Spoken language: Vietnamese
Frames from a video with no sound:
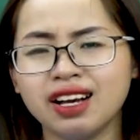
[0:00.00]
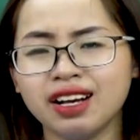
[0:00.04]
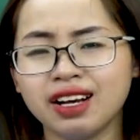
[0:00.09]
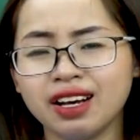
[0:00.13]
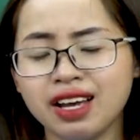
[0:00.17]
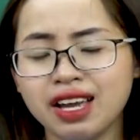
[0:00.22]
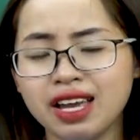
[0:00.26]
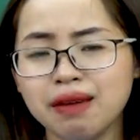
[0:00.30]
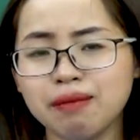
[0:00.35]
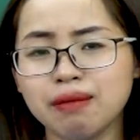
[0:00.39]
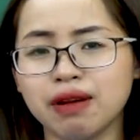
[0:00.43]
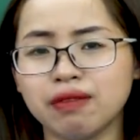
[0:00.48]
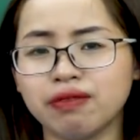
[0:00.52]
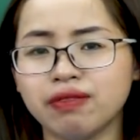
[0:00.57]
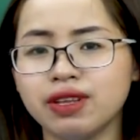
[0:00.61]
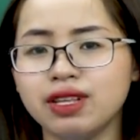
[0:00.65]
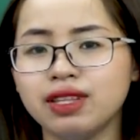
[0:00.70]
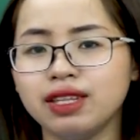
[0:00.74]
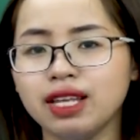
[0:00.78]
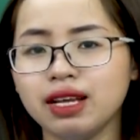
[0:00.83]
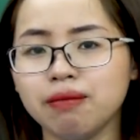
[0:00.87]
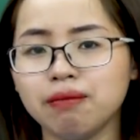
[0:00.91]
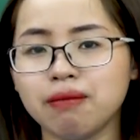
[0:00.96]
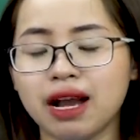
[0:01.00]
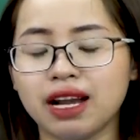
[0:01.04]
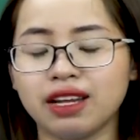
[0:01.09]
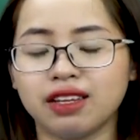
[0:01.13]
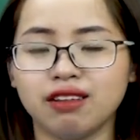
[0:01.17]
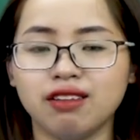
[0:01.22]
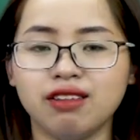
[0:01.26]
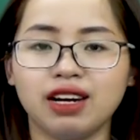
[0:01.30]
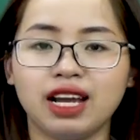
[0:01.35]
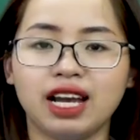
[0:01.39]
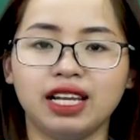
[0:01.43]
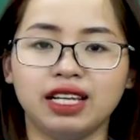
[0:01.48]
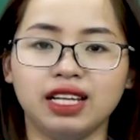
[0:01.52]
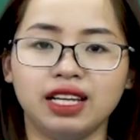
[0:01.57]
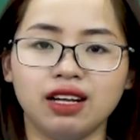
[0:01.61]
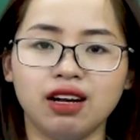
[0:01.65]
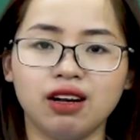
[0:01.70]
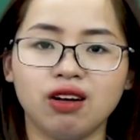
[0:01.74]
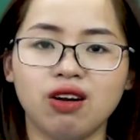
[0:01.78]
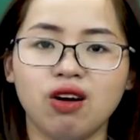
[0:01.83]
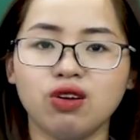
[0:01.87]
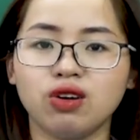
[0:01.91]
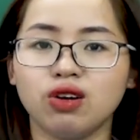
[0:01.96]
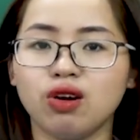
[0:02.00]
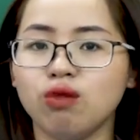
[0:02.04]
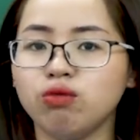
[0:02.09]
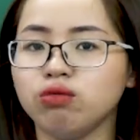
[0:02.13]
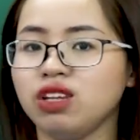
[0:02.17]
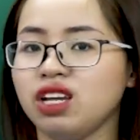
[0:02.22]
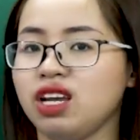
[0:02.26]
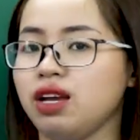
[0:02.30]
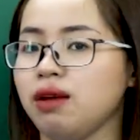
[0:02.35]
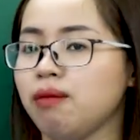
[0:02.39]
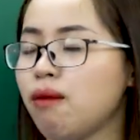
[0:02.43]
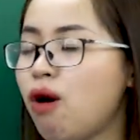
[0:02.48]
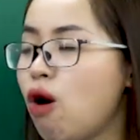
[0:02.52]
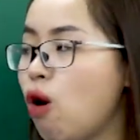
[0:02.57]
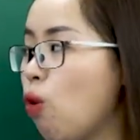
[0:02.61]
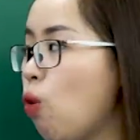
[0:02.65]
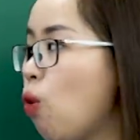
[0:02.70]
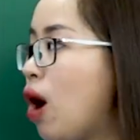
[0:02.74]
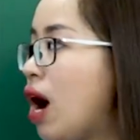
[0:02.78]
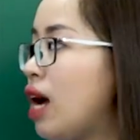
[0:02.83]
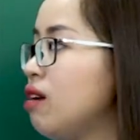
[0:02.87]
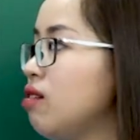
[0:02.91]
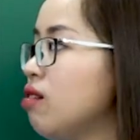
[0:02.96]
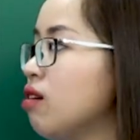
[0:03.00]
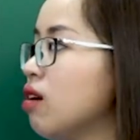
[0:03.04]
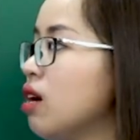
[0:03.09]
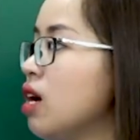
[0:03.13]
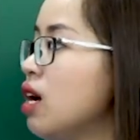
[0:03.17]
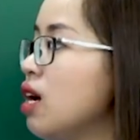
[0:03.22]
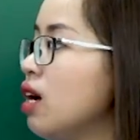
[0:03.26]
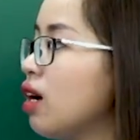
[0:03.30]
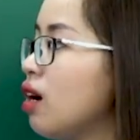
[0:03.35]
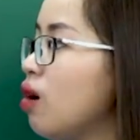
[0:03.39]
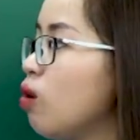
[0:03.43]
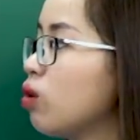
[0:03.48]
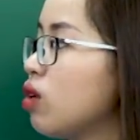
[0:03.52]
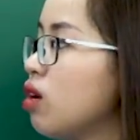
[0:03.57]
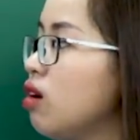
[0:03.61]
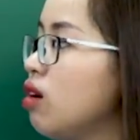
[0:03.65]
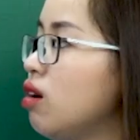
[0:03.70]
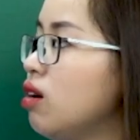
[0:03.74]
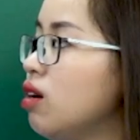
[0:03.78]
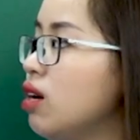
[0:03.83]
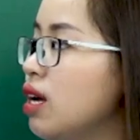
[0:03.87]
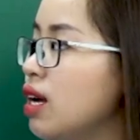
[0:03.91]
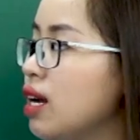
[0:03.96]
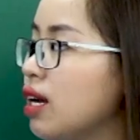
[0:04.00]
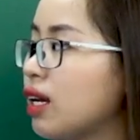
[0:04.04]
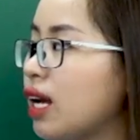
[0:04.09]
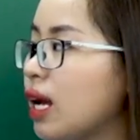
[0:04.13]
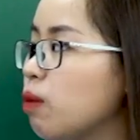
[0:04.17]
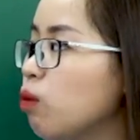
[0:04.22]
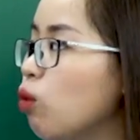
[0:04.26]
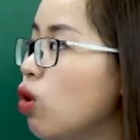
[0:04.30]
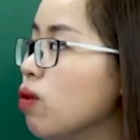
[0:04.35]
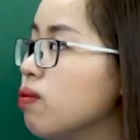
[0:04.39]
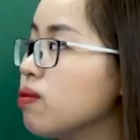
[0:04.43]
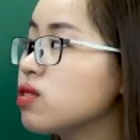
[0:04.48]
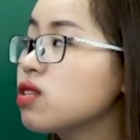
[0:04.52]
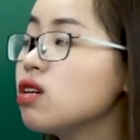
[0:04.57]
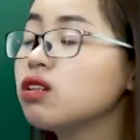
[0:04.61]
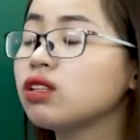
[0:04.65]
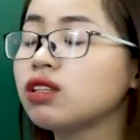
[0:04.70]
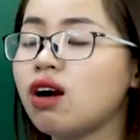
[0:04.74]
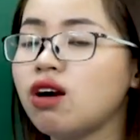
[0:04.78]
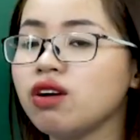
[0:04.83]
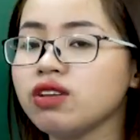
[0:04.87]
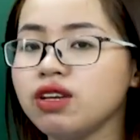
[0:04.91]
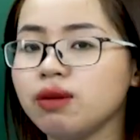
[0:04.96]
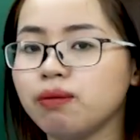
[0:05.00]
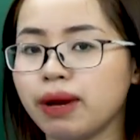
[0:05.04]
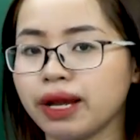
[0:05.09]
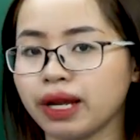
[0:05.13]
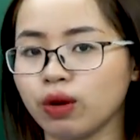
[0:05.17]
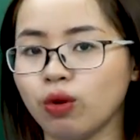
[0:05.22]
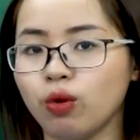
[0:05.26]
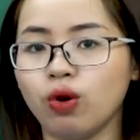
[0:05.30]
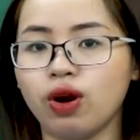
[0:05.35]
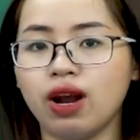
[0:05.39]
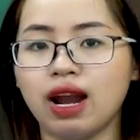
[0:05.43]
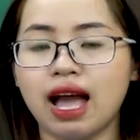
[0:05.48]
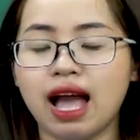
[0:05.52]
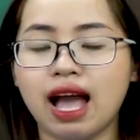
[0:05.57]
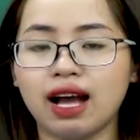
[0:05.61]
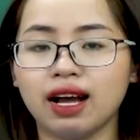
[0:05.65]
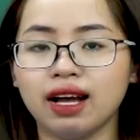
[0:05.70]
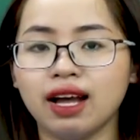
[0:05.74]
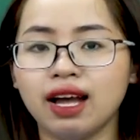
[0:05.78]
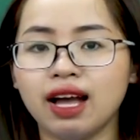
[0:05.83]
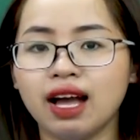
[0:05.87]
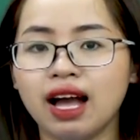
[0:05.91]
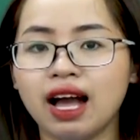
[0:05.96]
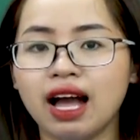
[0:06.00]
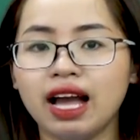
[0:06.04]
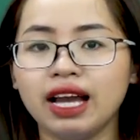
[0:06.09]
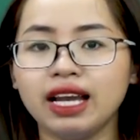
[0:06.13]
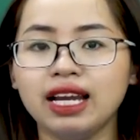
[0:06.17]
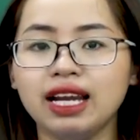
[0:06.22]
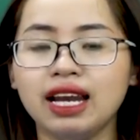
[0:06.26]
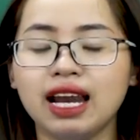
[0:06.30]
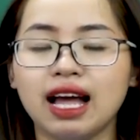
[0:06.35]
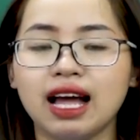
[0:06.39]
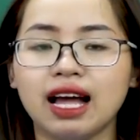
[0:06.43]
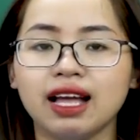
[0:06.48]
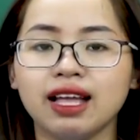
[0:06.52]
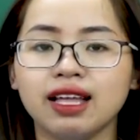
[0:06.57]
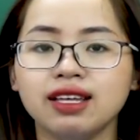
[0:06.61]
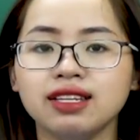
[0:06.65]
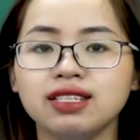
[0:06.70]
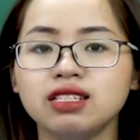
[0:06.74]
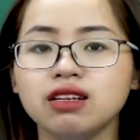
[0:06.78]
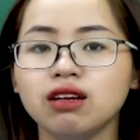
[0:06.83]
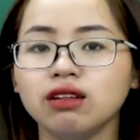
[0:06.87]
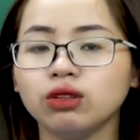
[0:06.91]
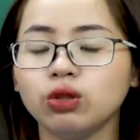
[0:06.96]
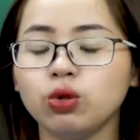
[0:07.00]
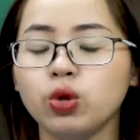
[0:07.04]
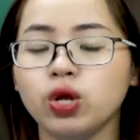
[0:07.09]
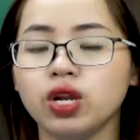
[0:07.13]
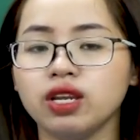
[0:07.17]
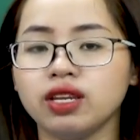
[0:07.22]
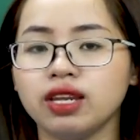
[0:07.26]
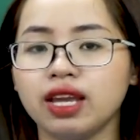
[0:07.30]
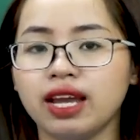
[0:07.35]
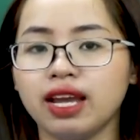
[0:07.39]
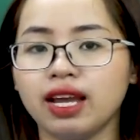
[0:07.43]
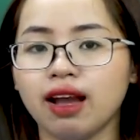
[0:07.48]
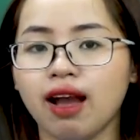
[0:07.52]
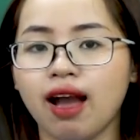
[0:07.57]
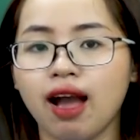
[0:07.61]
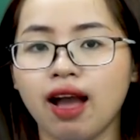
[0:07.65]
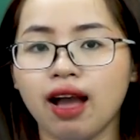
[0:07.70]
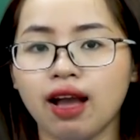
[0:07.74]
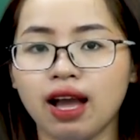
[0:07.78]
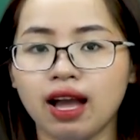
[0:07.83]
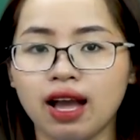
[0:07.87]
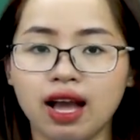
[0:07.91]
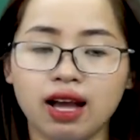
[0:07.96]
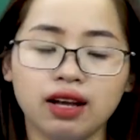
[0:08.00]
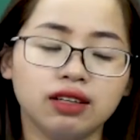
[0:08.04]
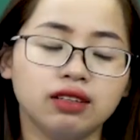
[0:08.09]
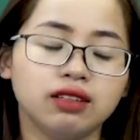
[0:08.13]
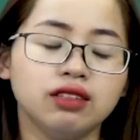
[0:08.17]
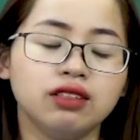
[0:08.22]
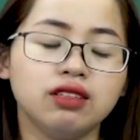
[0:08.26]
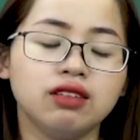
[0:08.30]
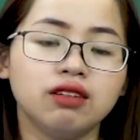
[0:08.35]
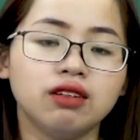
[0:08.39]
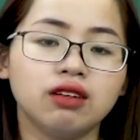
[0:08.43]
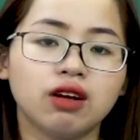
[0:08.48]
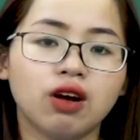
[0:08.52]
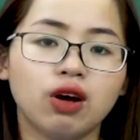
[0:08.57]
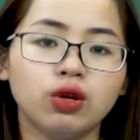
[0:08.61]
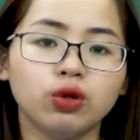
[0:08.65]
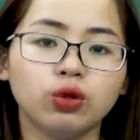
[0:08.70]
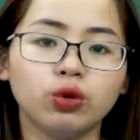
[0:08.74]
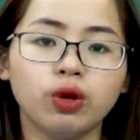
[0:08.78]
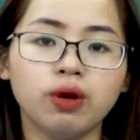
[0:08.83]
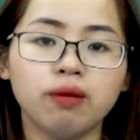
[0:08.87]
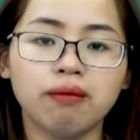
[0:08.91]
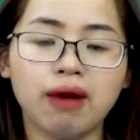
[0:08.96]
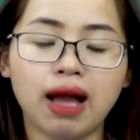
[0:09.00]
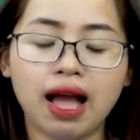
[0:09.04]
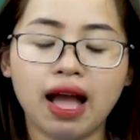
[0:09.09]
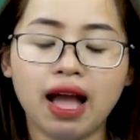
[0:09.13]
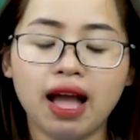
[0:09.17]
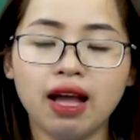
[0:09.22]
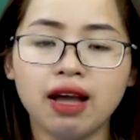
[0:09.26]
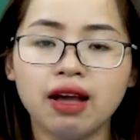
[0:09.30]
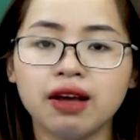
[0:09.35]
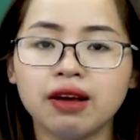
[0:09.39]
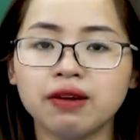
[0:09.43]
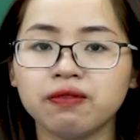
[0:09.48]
Khi mà phân tích bài thơ này thì các con không thể bỏ qua được câu thơ cánh buồm dương to như mảnh hồn làng hay là chiếc thuyền nhẹ hăng như con tuấn mã,